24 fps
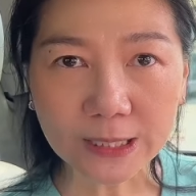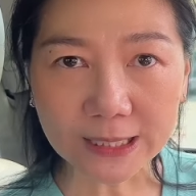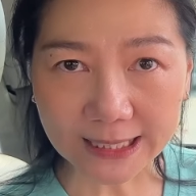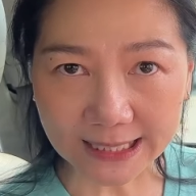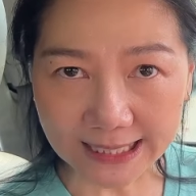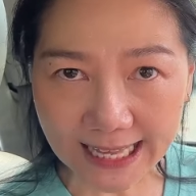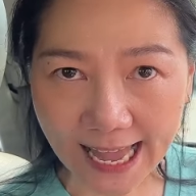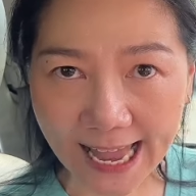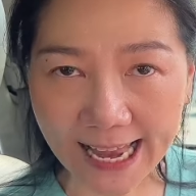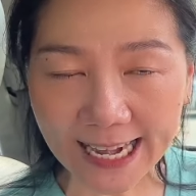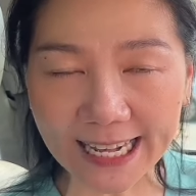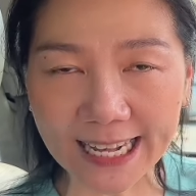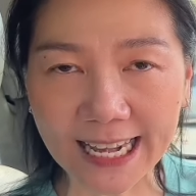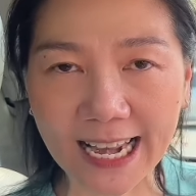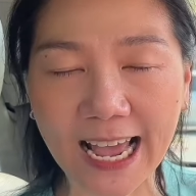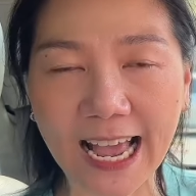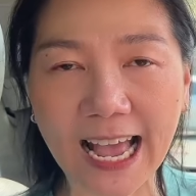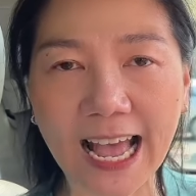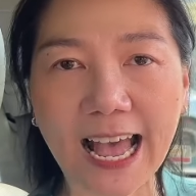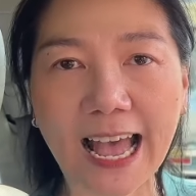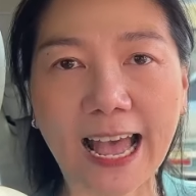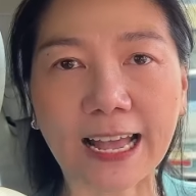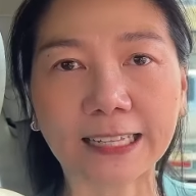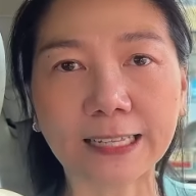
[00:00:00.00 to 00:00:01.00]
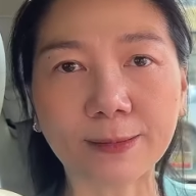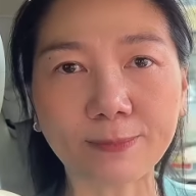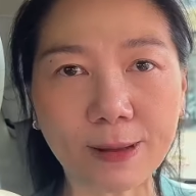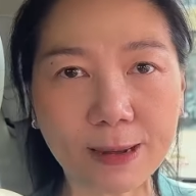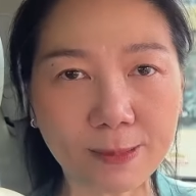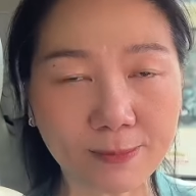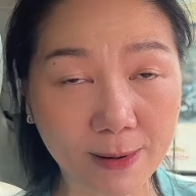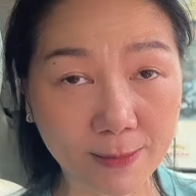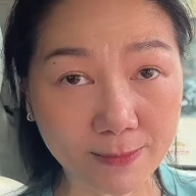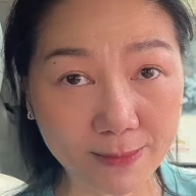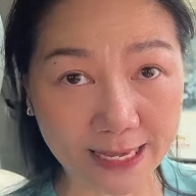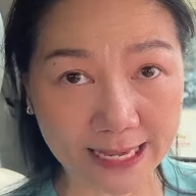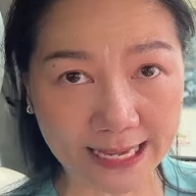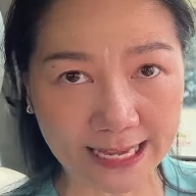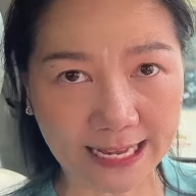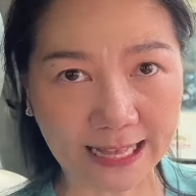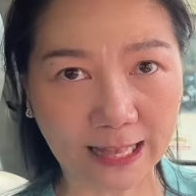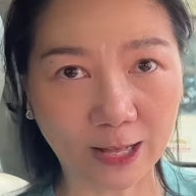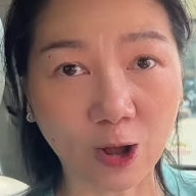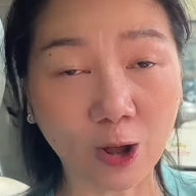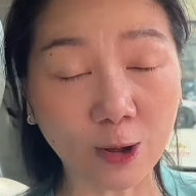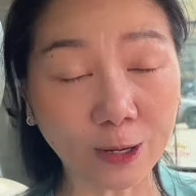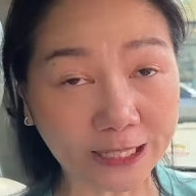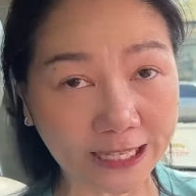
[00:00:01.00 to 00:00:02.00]
เส้นนะคะที่เป็นบะหมี่
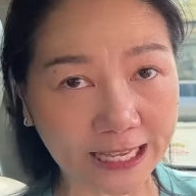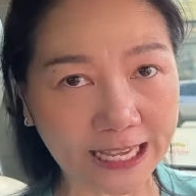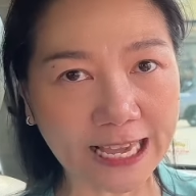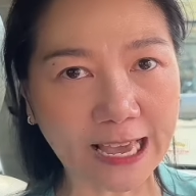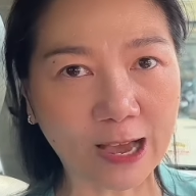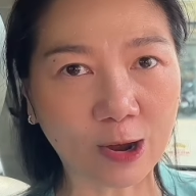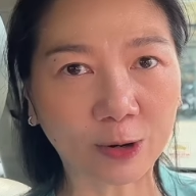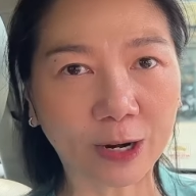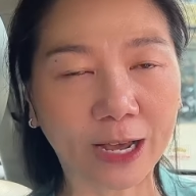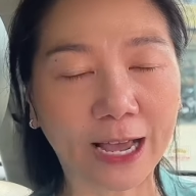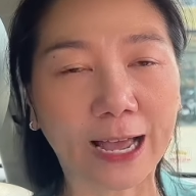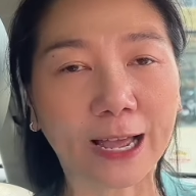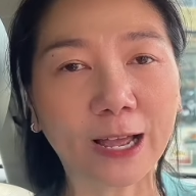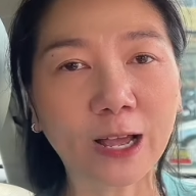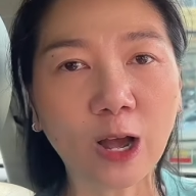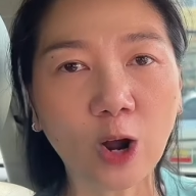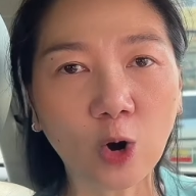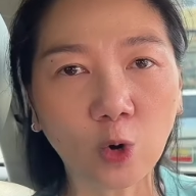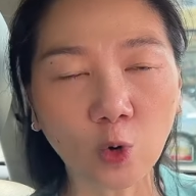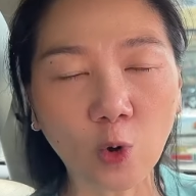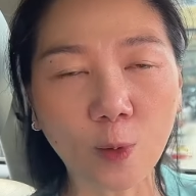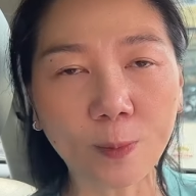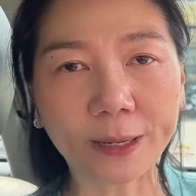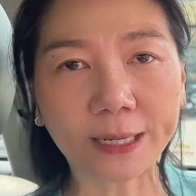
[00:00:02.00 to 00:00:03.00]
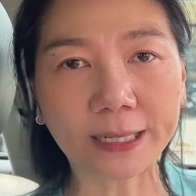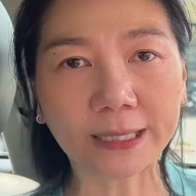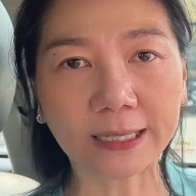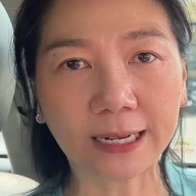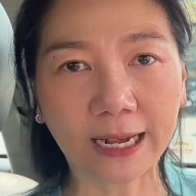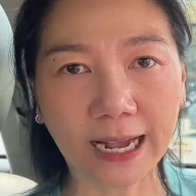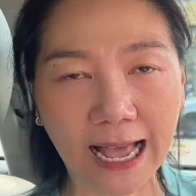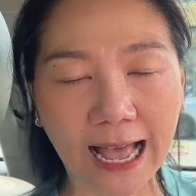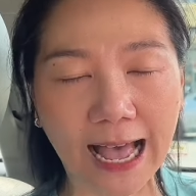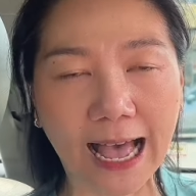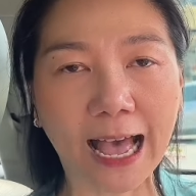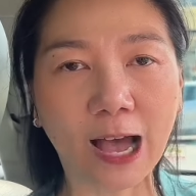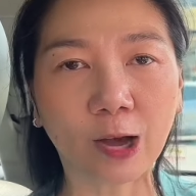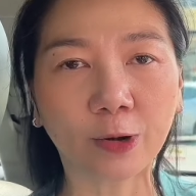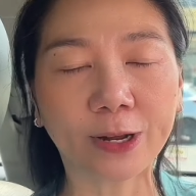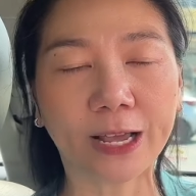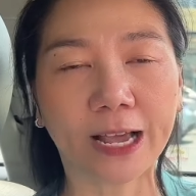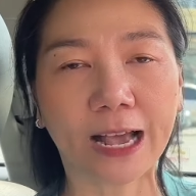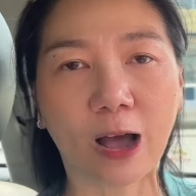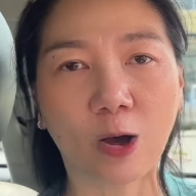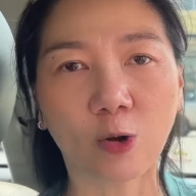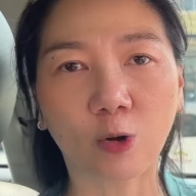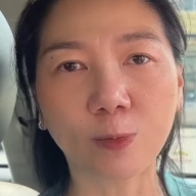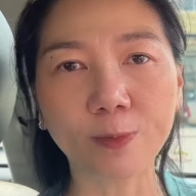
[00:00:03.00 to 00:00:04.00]
แล้วก็เกี๊ยวนะคะ รวมไปถึงข้าวเนี่ย
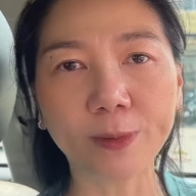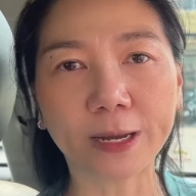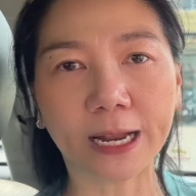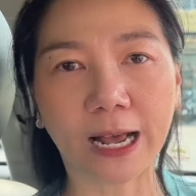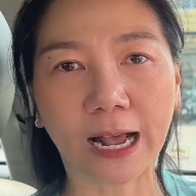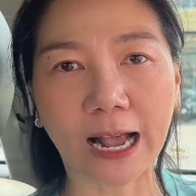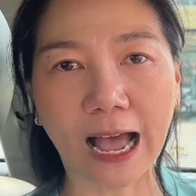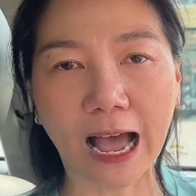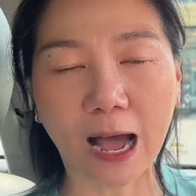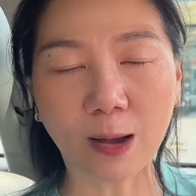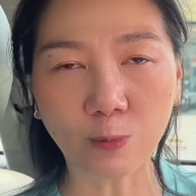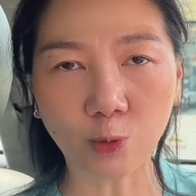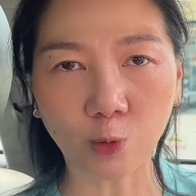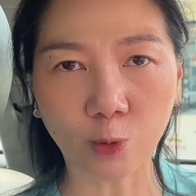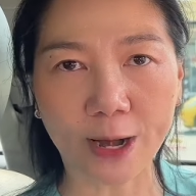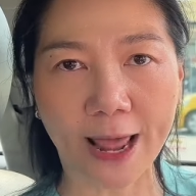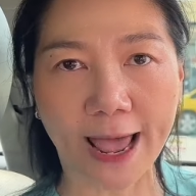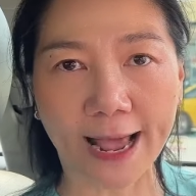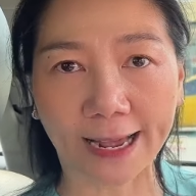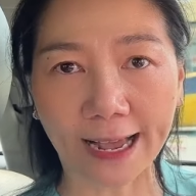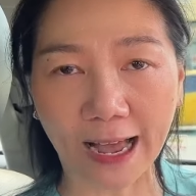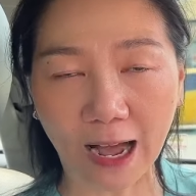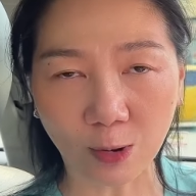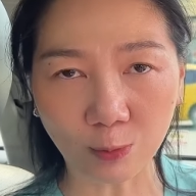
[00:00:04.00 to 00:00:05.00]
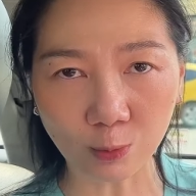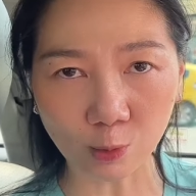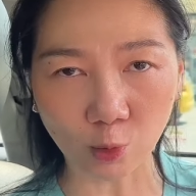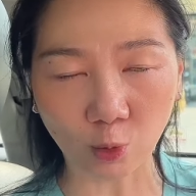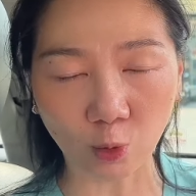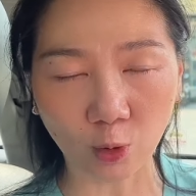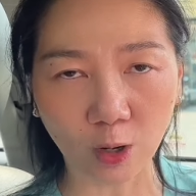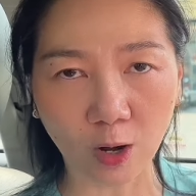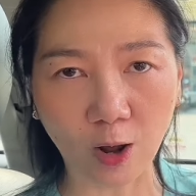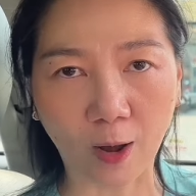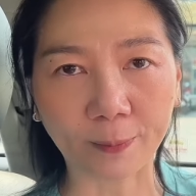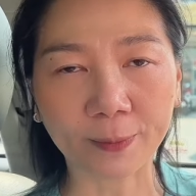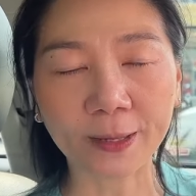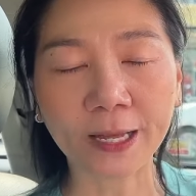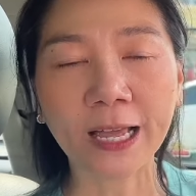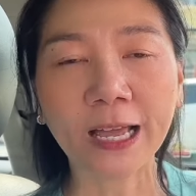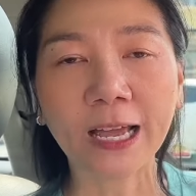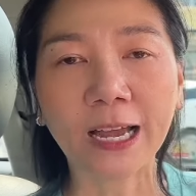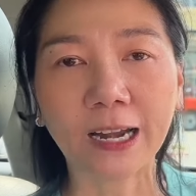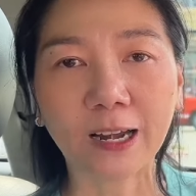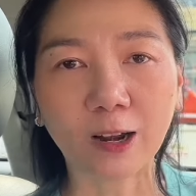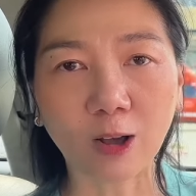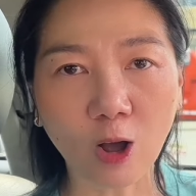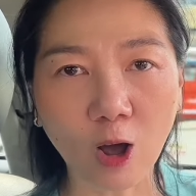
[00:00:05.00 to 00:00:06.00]
เขาก็มีทั้งข้าวหมูแดง ข้าวหมูกรอบ
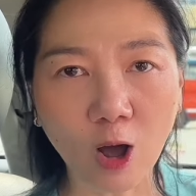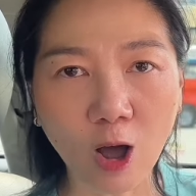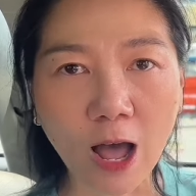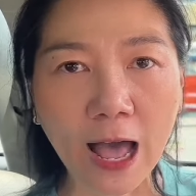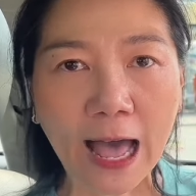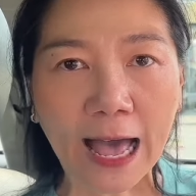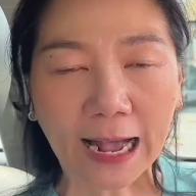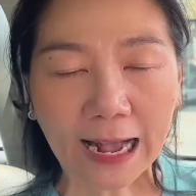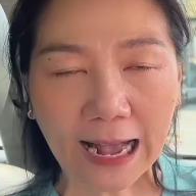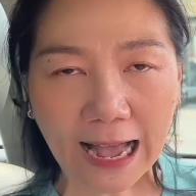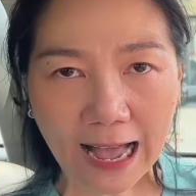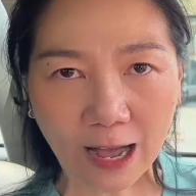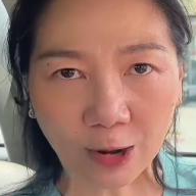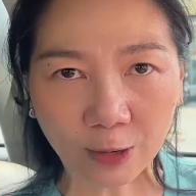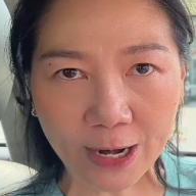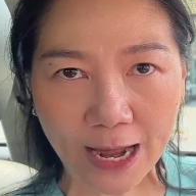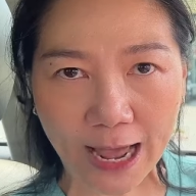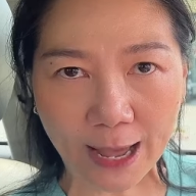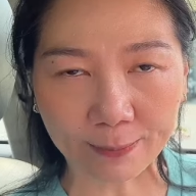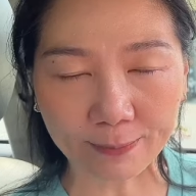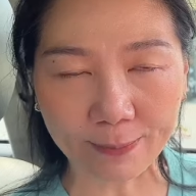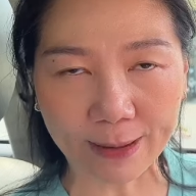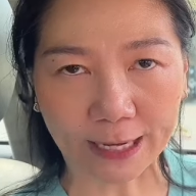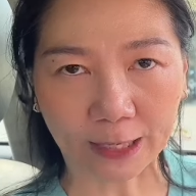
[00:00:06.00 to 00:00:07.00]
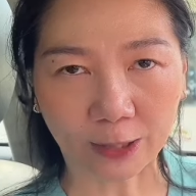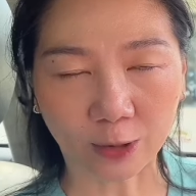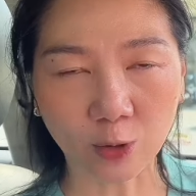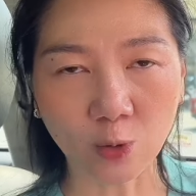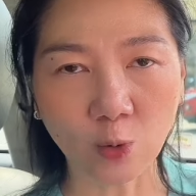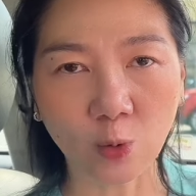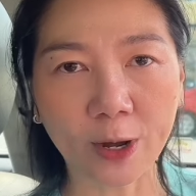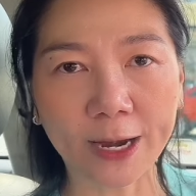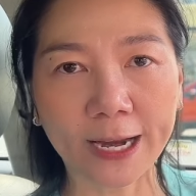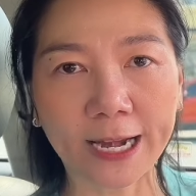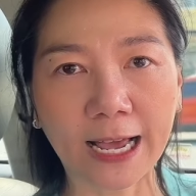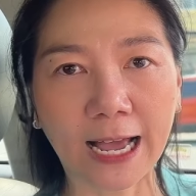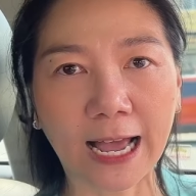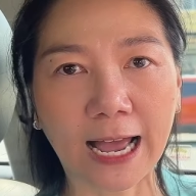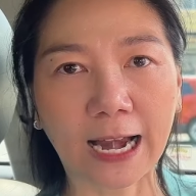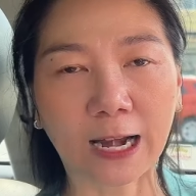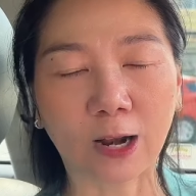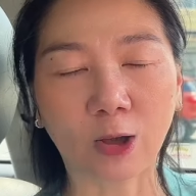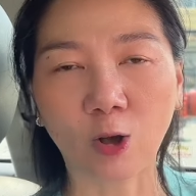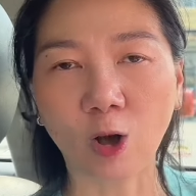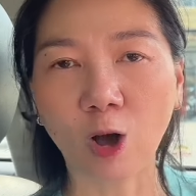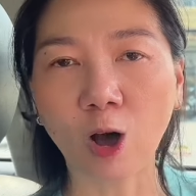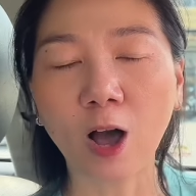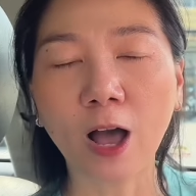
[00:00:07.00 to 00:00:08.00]
แล้วก็ข้าวหน้าเป็ดด้วยนะคะ
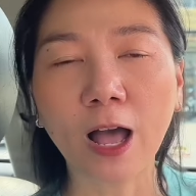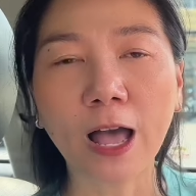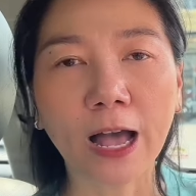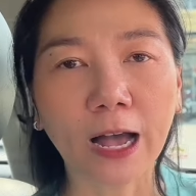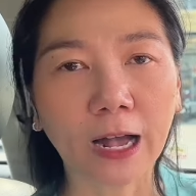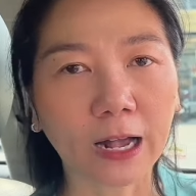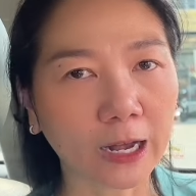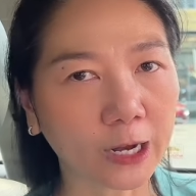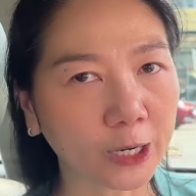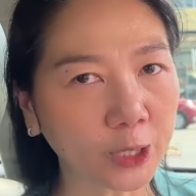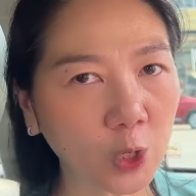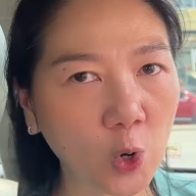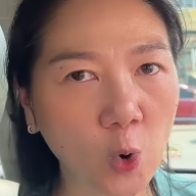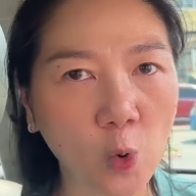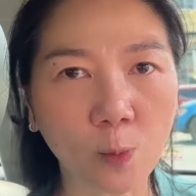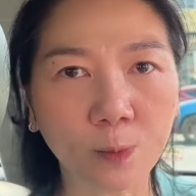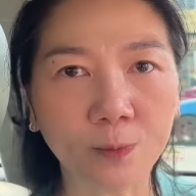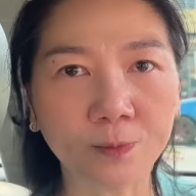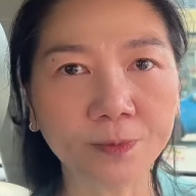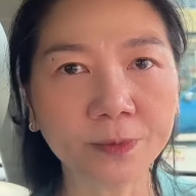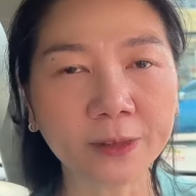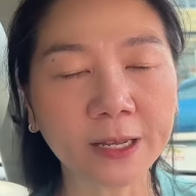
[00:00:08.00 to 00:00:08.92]
แล้วก็ขนม